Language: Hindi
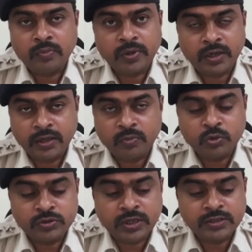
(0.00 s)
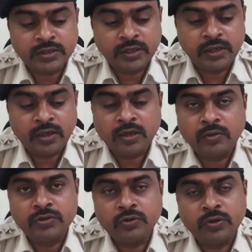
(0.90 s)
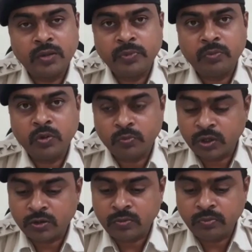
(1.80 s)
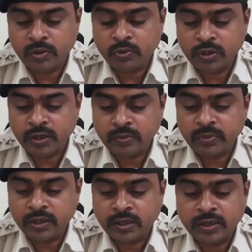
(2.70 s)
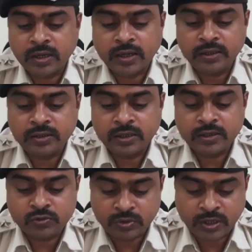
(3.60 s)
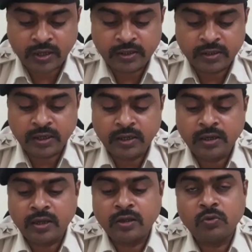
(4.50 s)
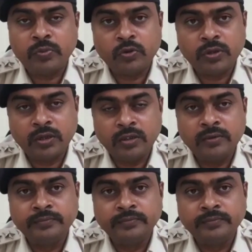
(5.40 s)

पकड़ के पूछताछ किए और जिन्होंने अपने मेमोरेंडम में घटना कारित करना स्वीकार किया है आरोपियों के